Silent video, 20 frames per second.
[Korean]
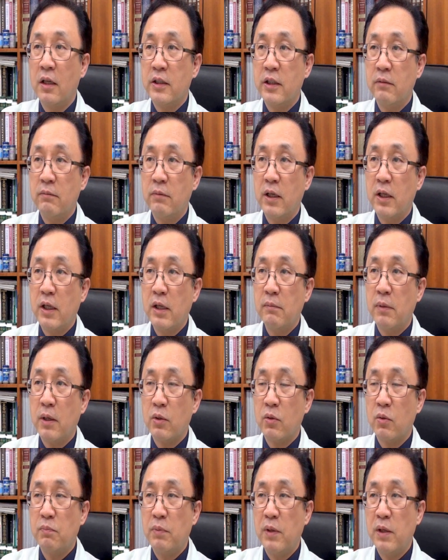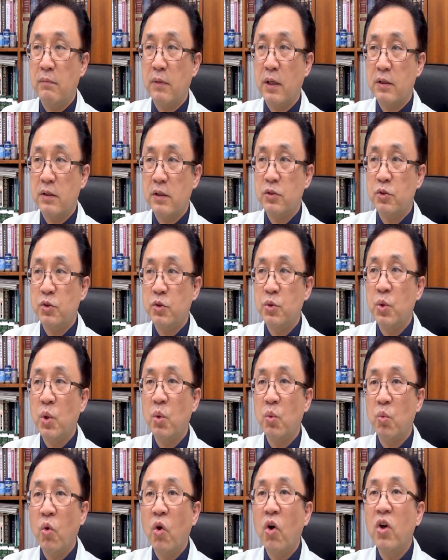지방이 바로 비만의
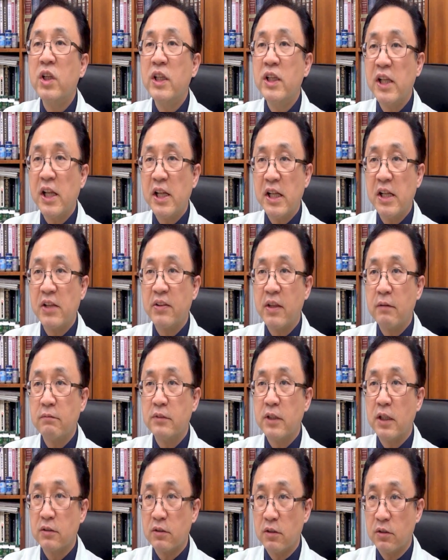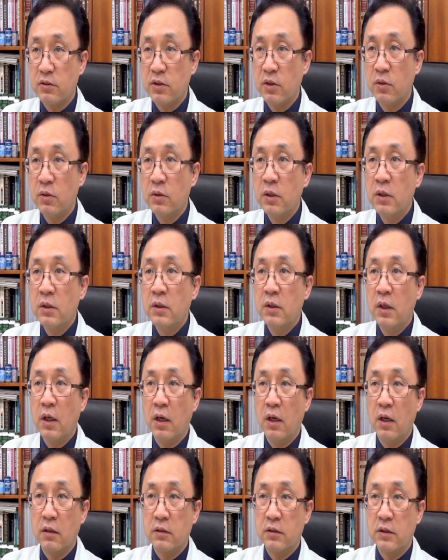주요 원인이기 때문에 그렇죠.
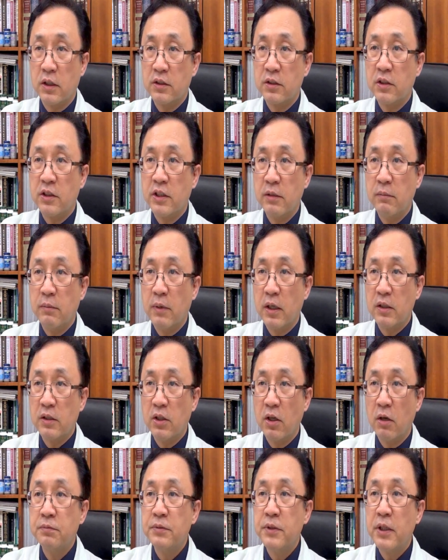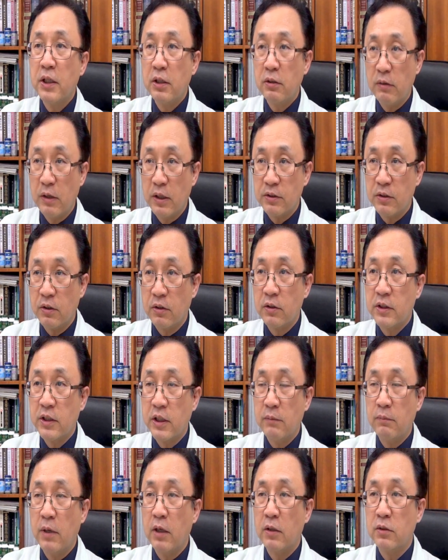그래서 지방을 없애기 위해서
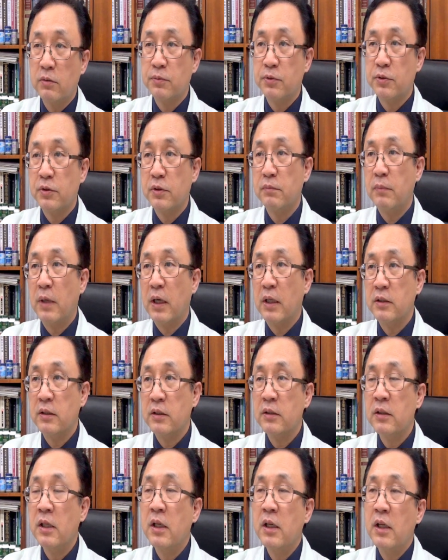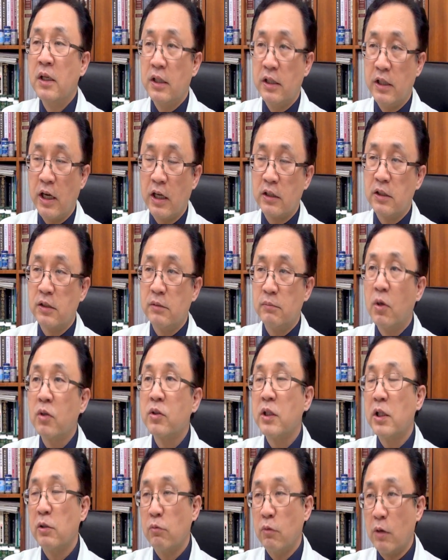지방 흡수를 막는 약을
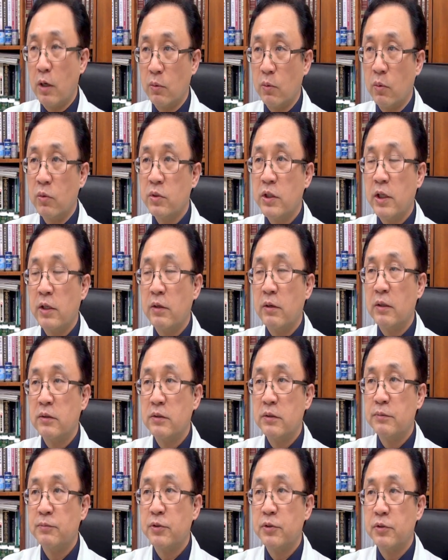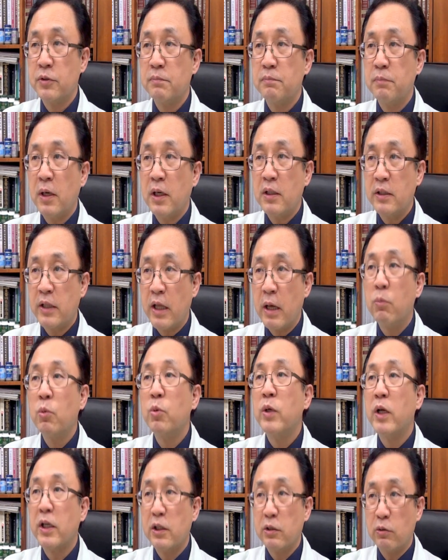먹기도 하고 지방 흡수를 빨리
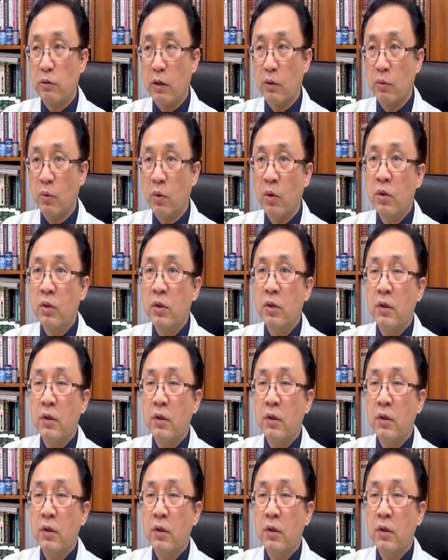내보내기도 하고